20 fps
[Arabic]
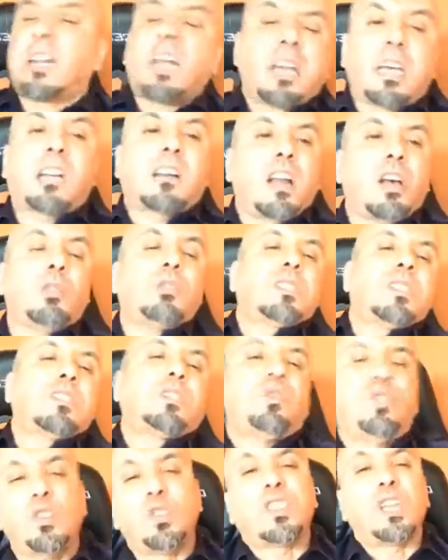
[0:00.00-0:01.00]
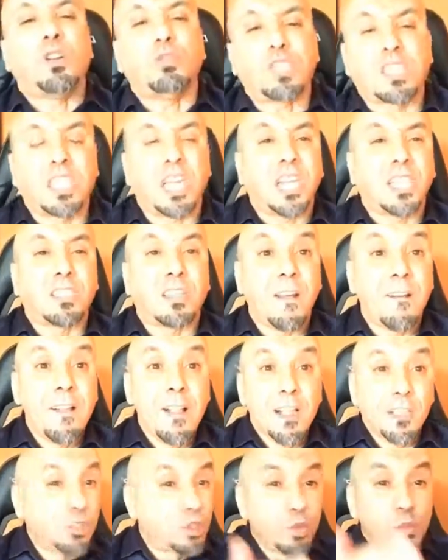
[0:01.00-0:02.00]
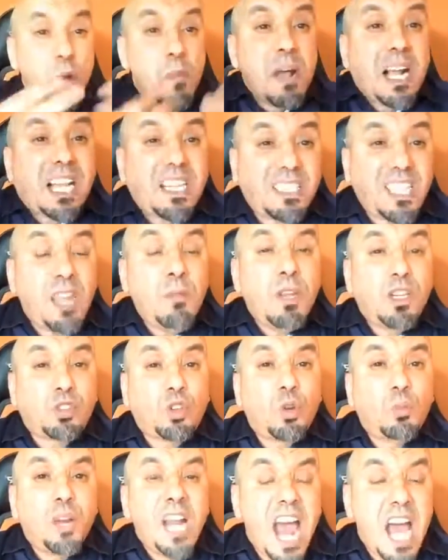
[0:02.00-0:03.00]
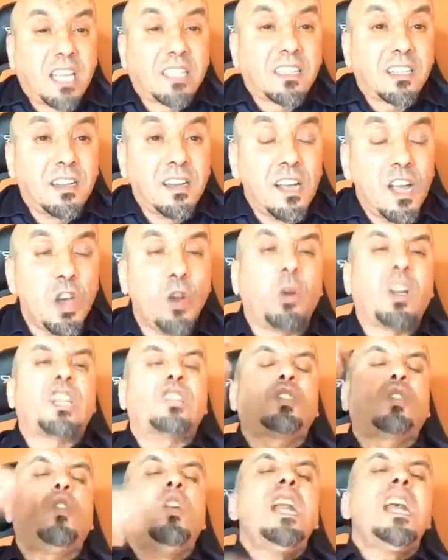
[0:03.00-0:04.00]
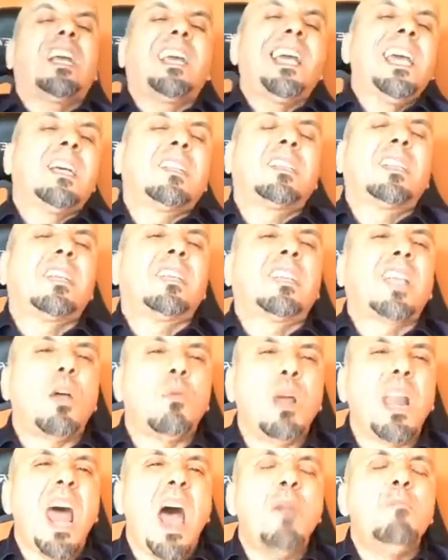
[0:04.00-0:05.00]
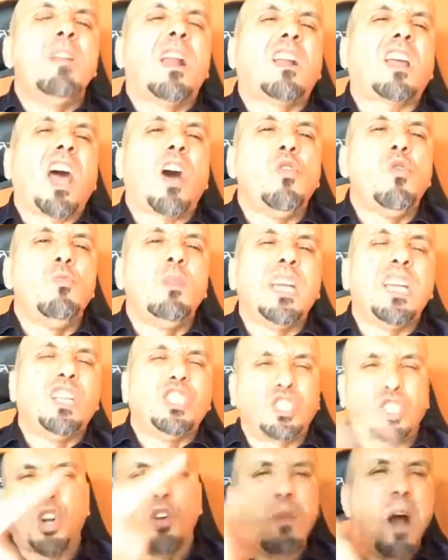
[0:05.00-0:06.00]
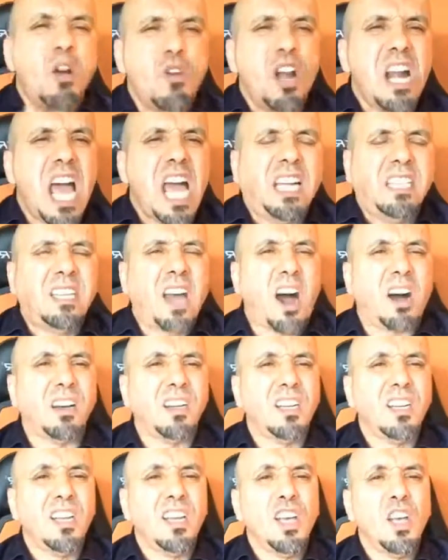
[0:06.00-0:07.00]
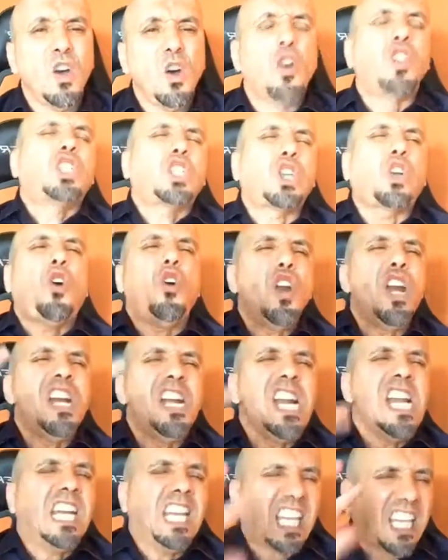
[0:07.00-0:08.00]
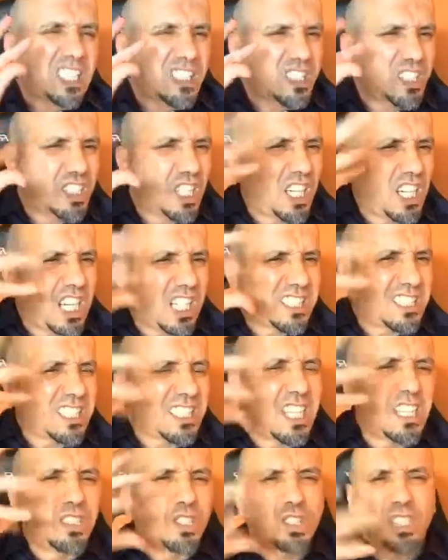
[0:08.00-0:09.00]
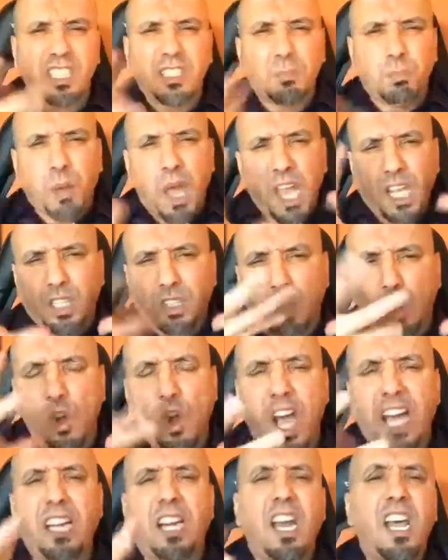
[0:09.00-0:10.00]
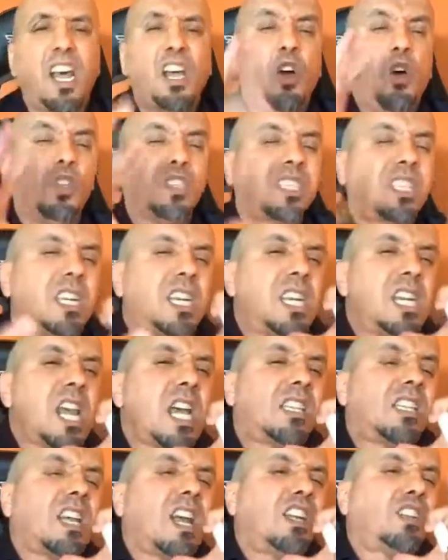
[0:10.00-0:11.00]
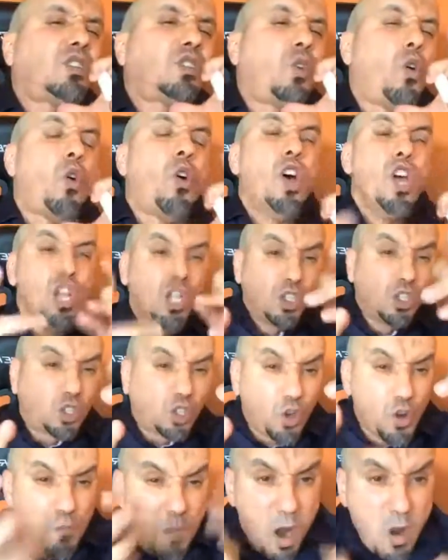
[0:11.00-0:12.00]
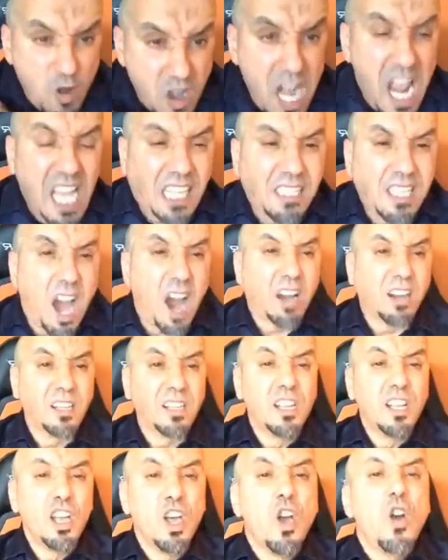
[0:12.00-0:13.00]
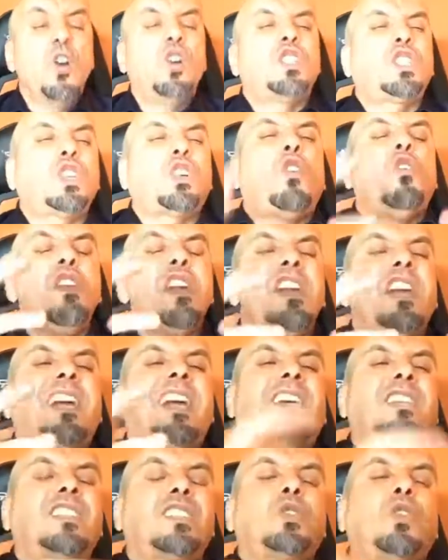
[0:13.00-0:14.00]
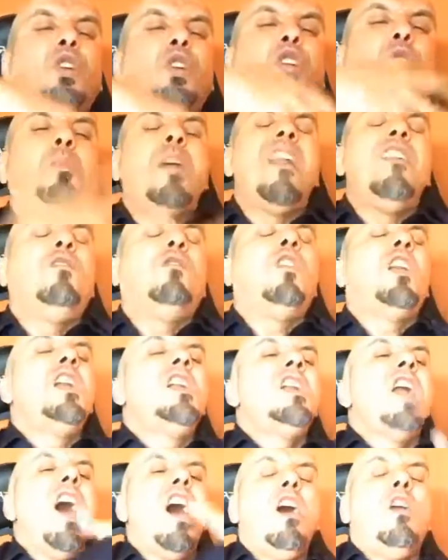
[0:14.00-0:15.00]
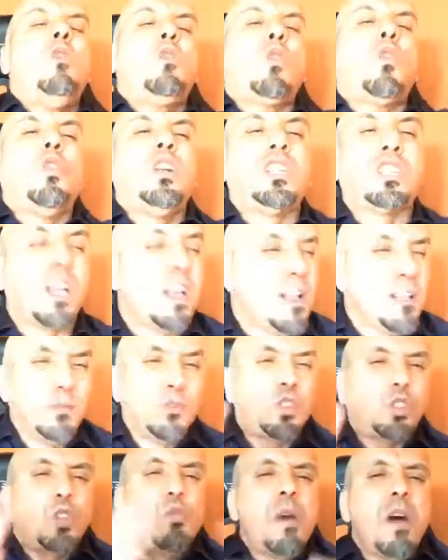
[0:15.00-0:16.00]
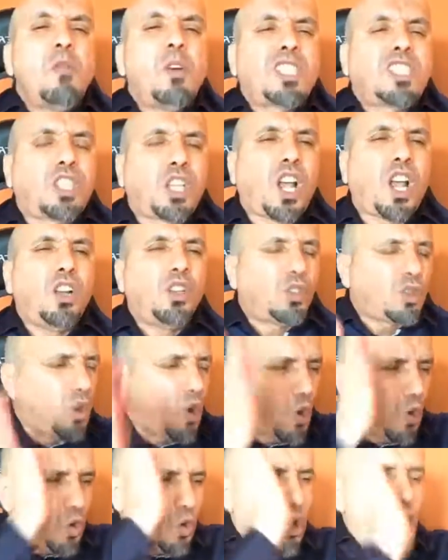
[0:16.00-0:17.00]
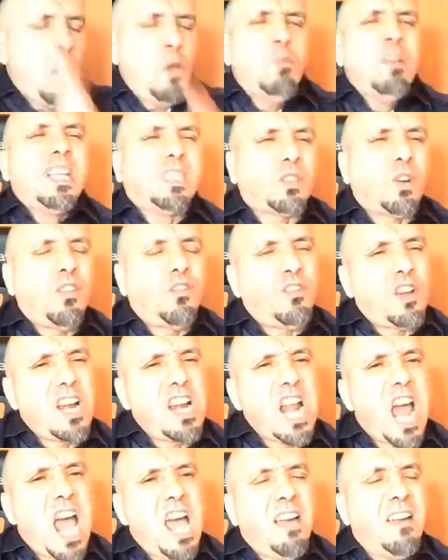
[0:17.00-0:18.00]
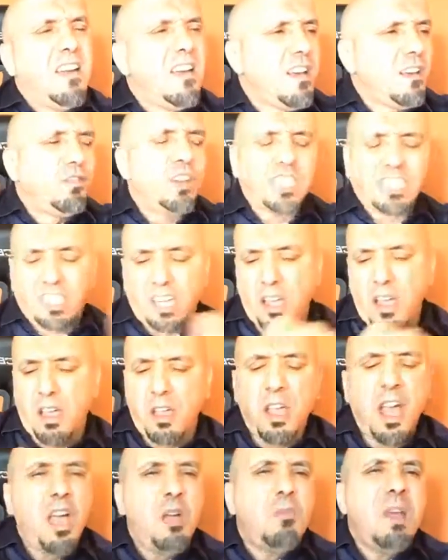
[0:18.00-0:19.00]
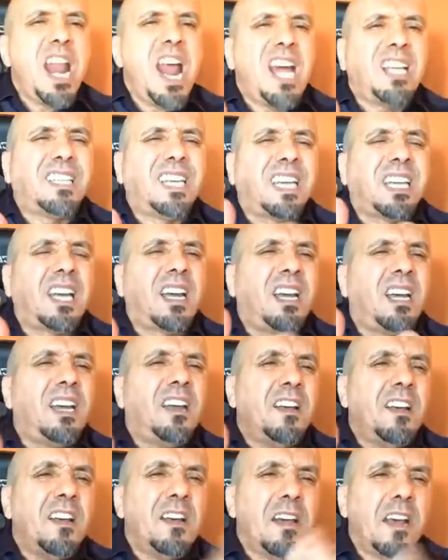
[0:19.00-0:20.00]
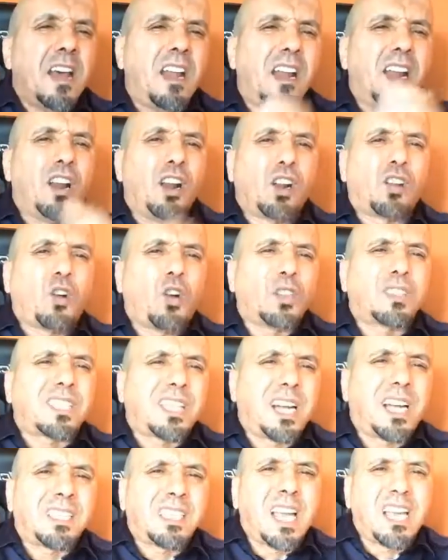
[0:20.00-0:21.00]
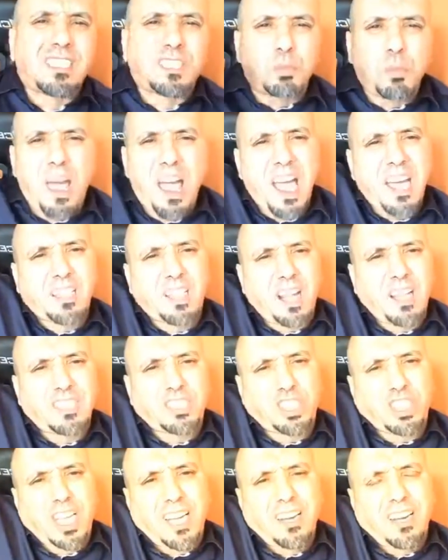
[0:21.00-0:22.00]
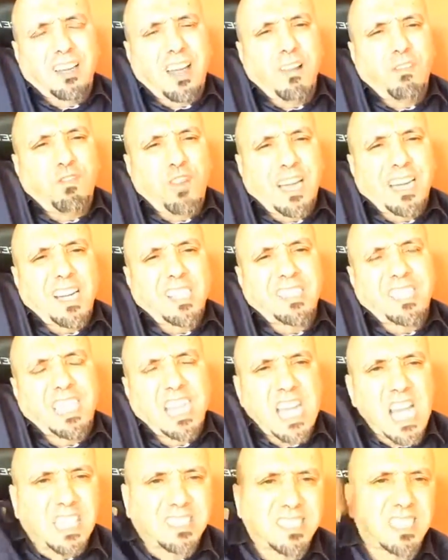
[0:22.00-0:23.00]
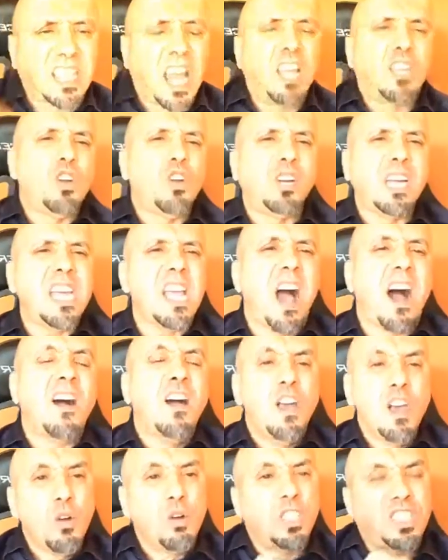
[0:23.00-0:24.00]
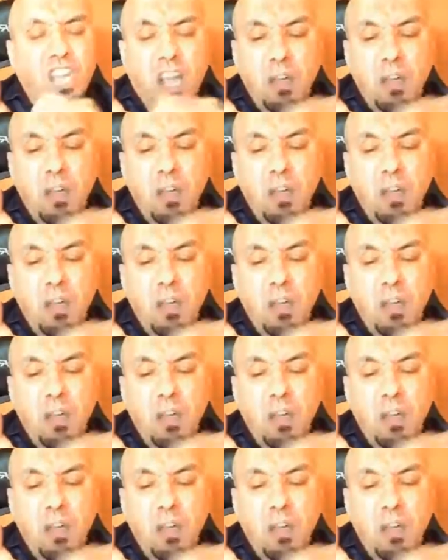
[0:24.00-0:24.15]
رق الرق وتهز فلوسها وتزيد انتم ما كتحميوش البلاد وراه شكون اللي كيهدد دابا الامن القومي نتوما ولا حنا وشكون اللي خص اللي خصنا نبحثوا على حسن النيه ديالتو نتوما ولا حنا وشكون اللي كيخصو يضمن الفلاح وكلش نتوما واش دخلتوا وحميتوا الفلاح فاش عمل هذيك آه، الكونترادات مع هذه الشركه الفرنسيه الصهيونيه واش